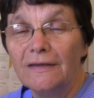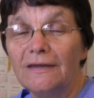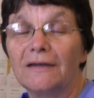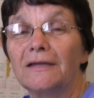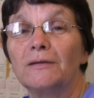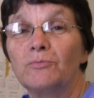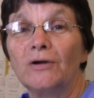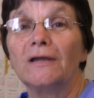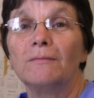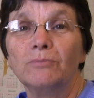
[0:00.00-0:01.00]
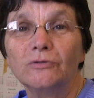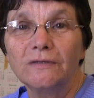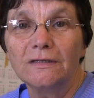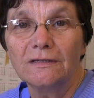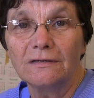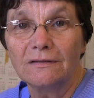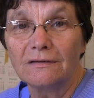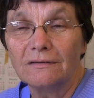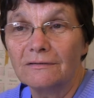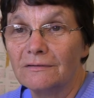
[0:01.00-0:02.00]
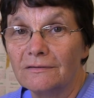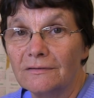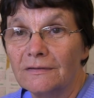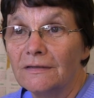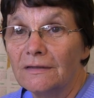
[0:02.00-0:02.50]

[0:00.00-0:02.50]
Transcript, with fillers: et à quel point la beauté euh,